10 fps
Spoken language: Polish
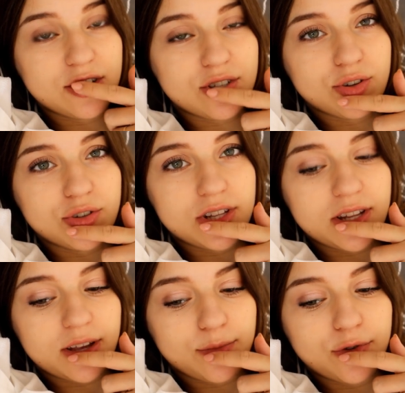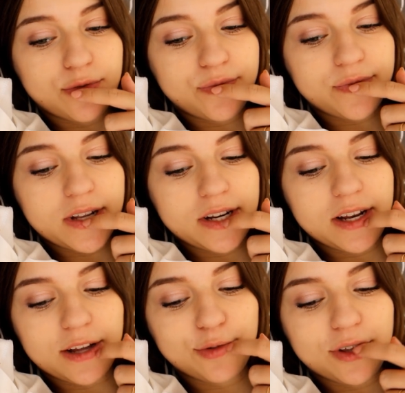z godzinę temu
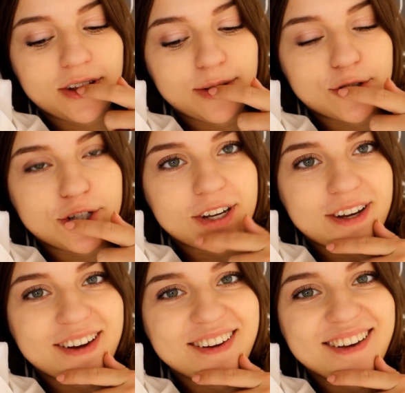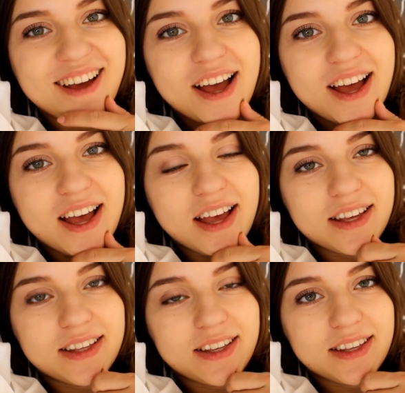Lila tutaj nam szczeka
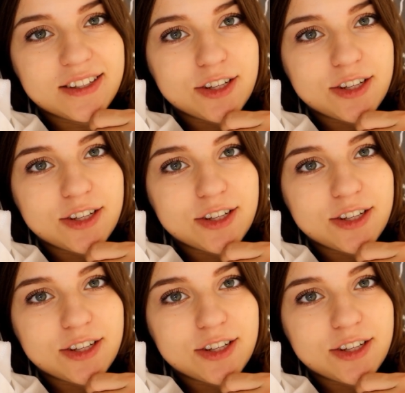i